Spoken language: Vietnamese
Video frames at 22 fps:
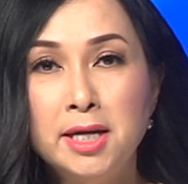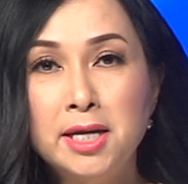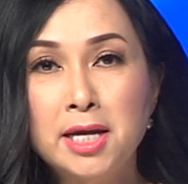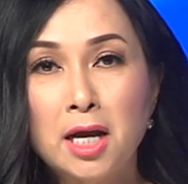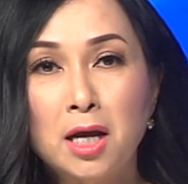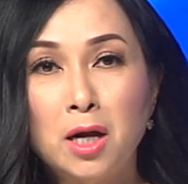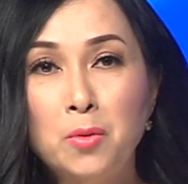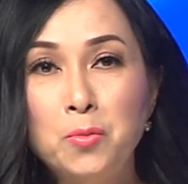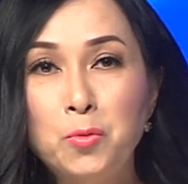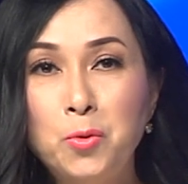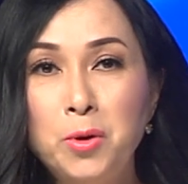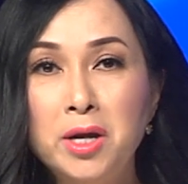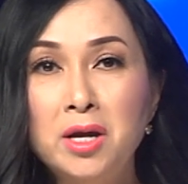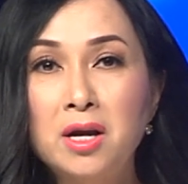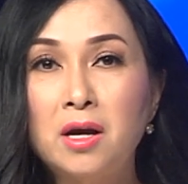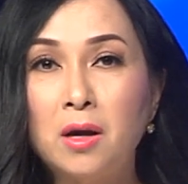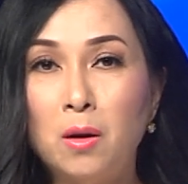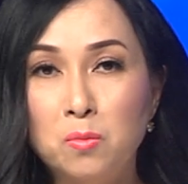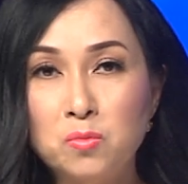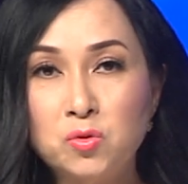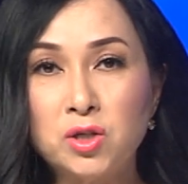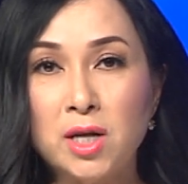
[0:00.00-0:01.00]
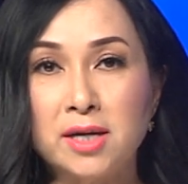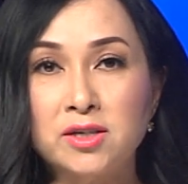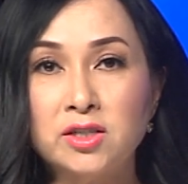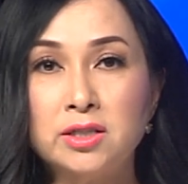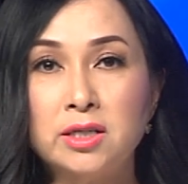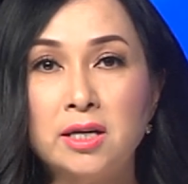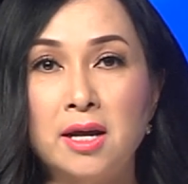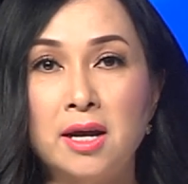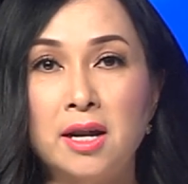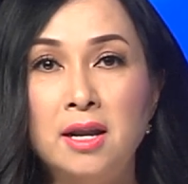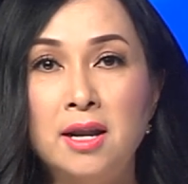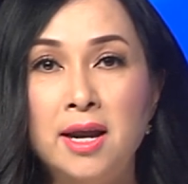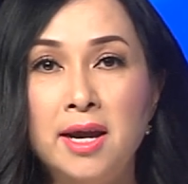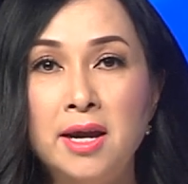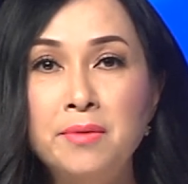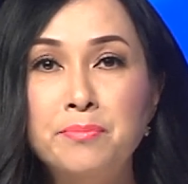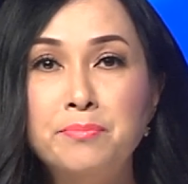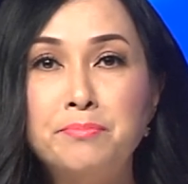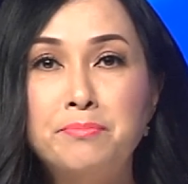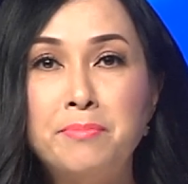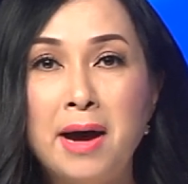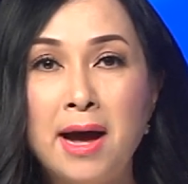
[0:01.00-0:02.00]
Nhà cầm quyền Cộng sản sẽ
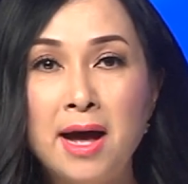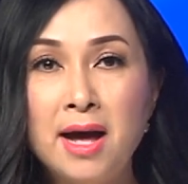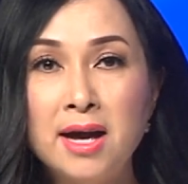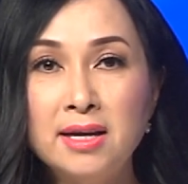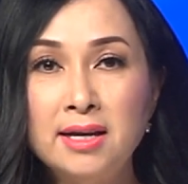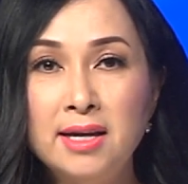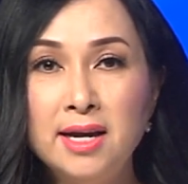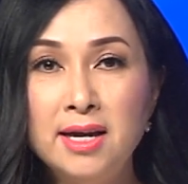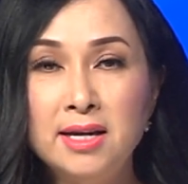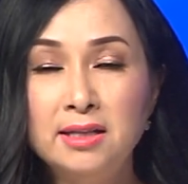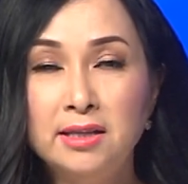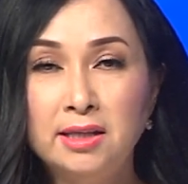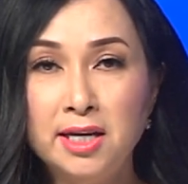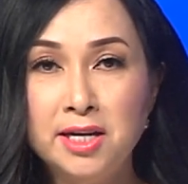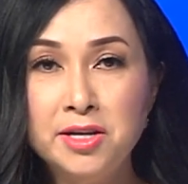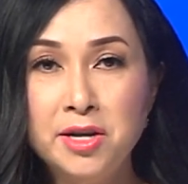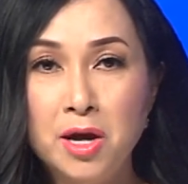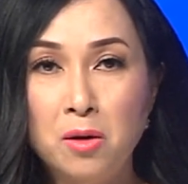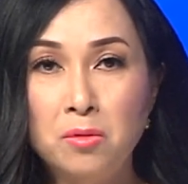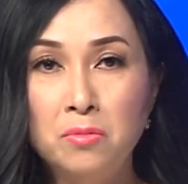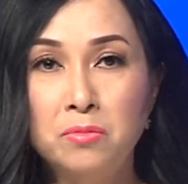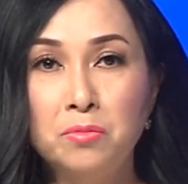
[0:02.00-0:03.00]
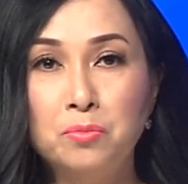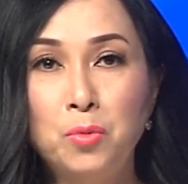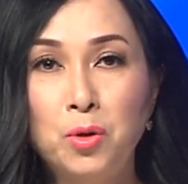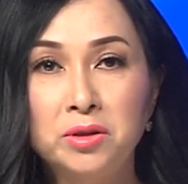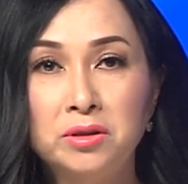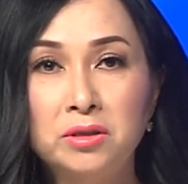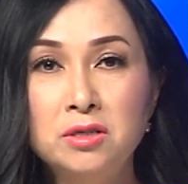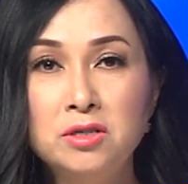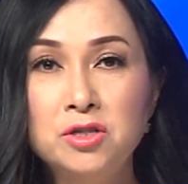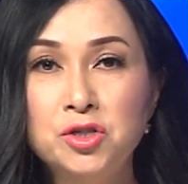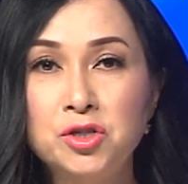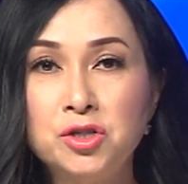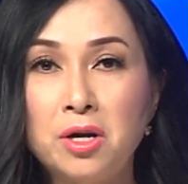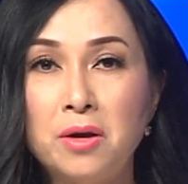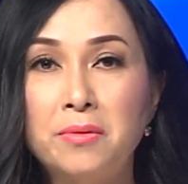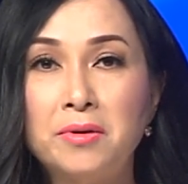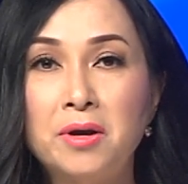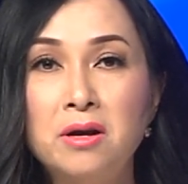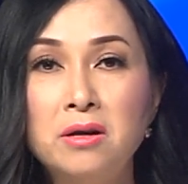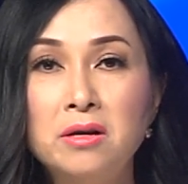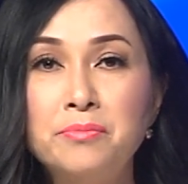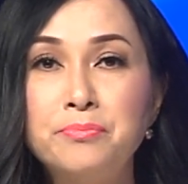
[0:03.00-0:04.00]
lấy 3.000 tỷ đồng bồi thường
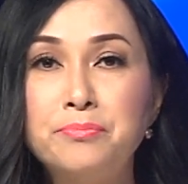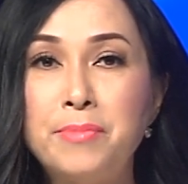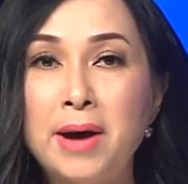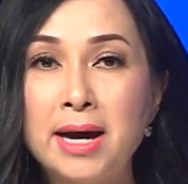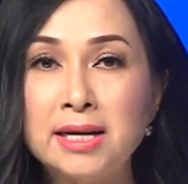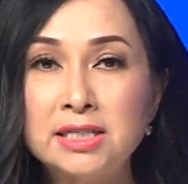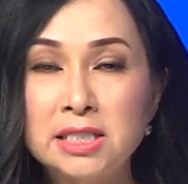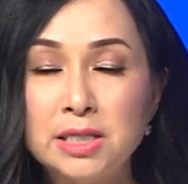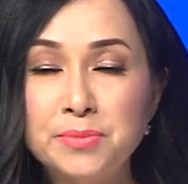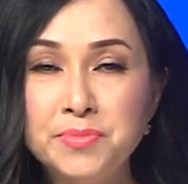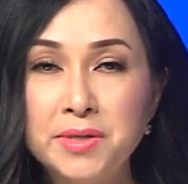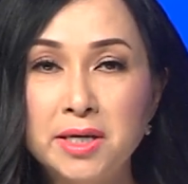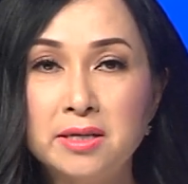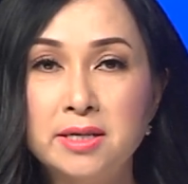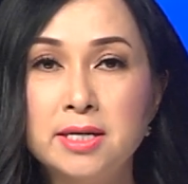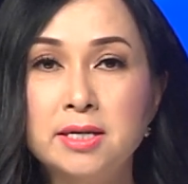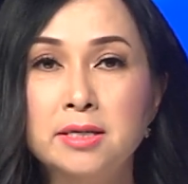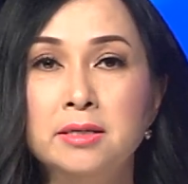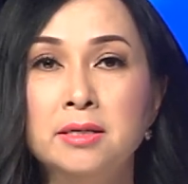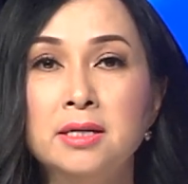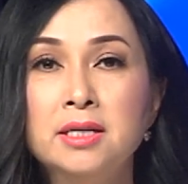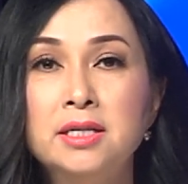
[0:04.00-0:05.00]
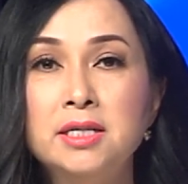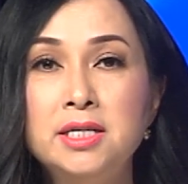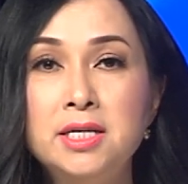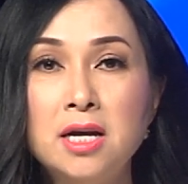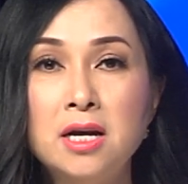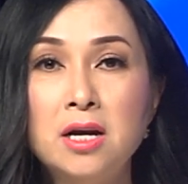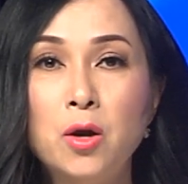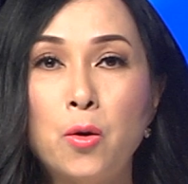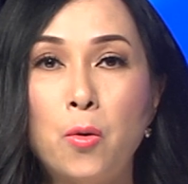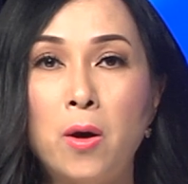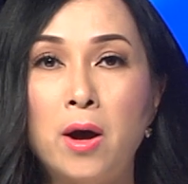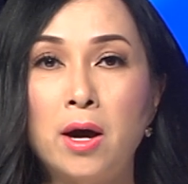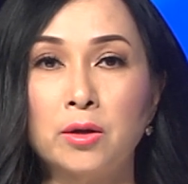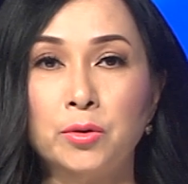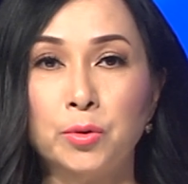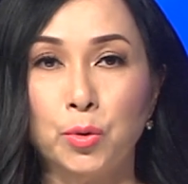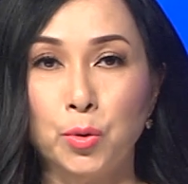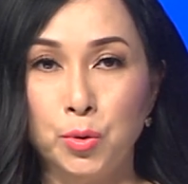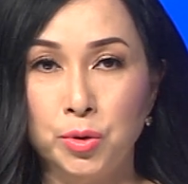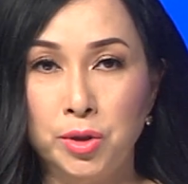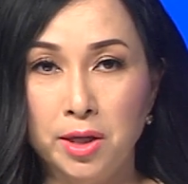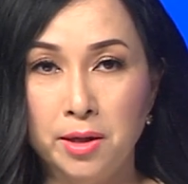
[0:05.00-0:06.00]
cho hơn 300 gia đình dân oan
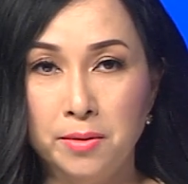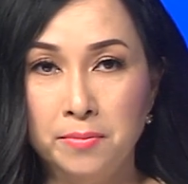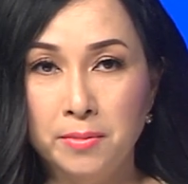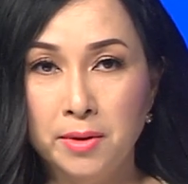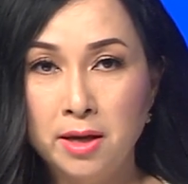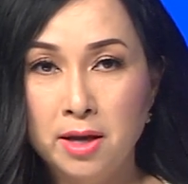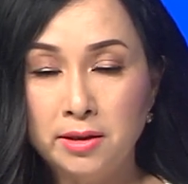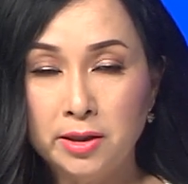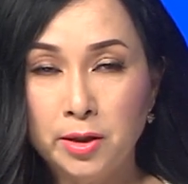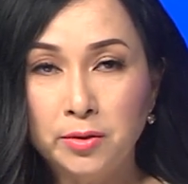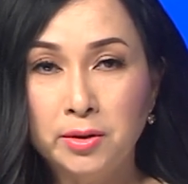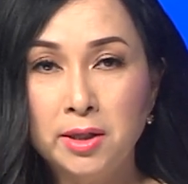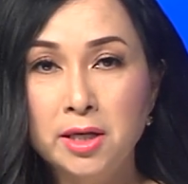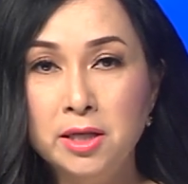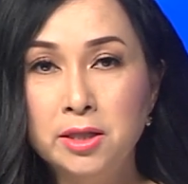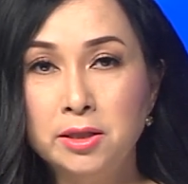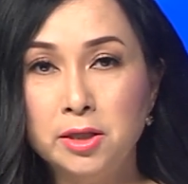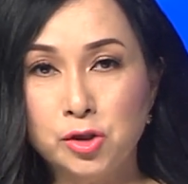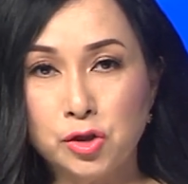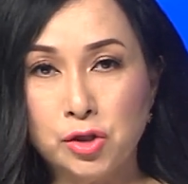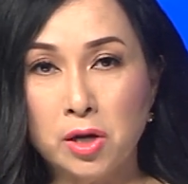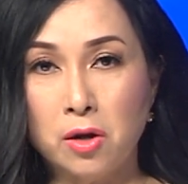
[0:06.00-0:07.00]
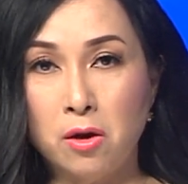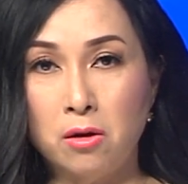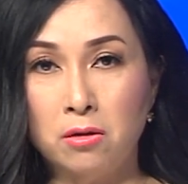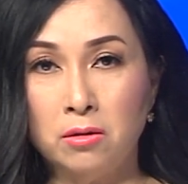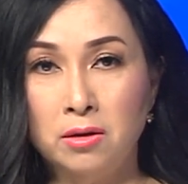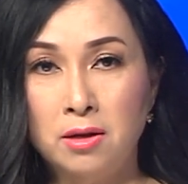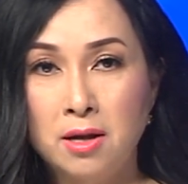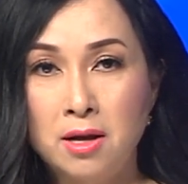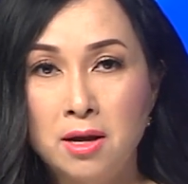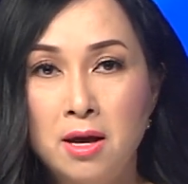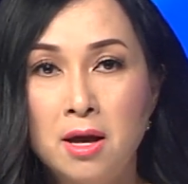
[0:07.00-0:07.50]
Thủ Thiêm, theo tin từ Sài Gòn.